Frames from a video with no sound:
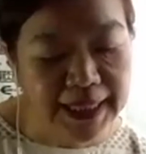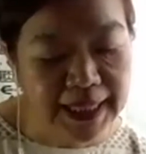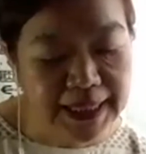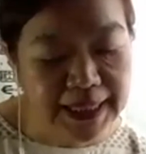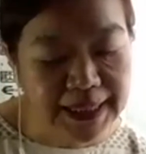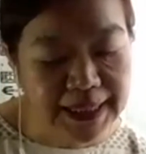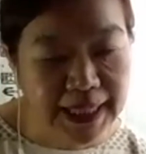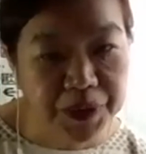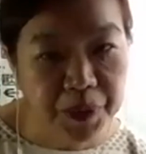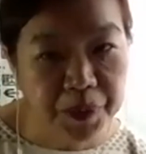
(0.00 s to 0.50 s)

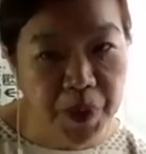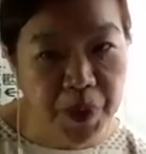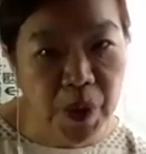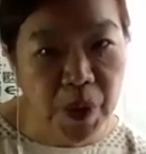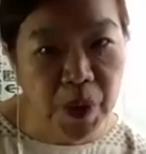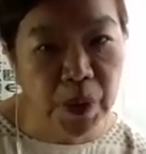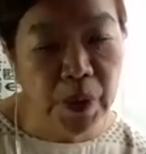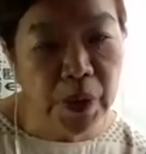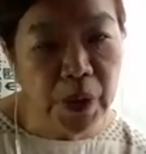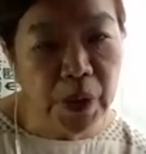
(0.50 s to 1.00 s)
今年
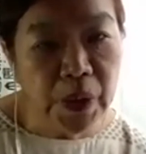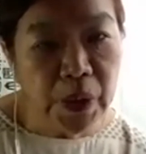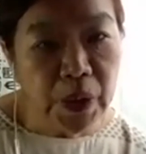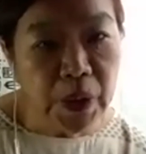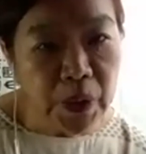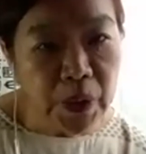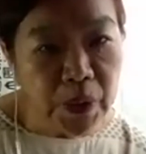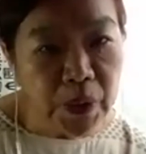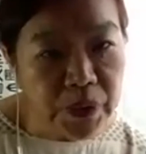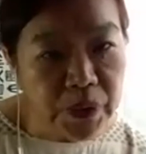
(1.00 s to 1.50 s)
はこ
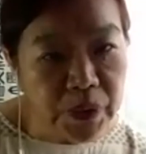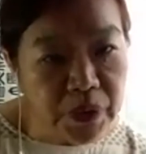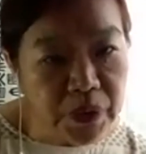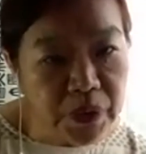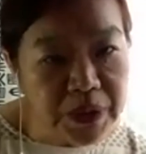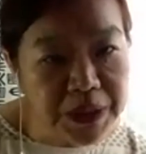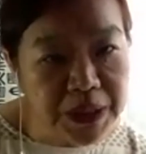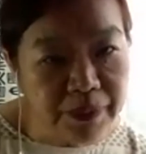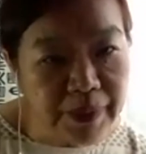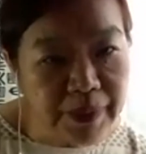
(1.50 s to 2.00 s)
の
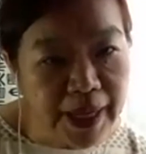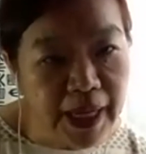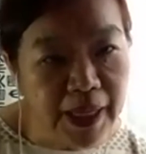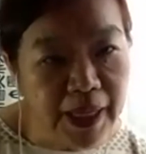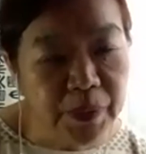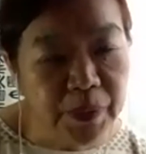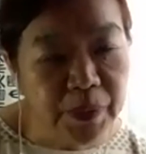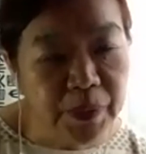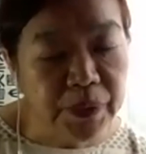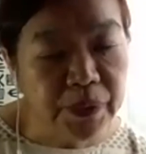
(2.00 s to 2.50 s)

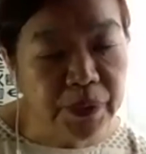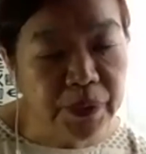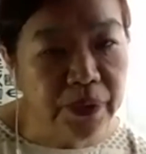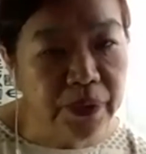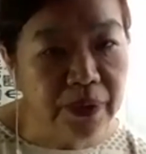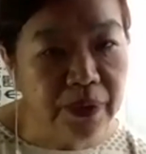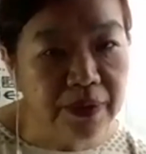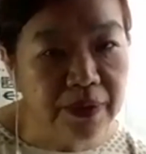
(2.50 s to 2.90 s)
GMMP、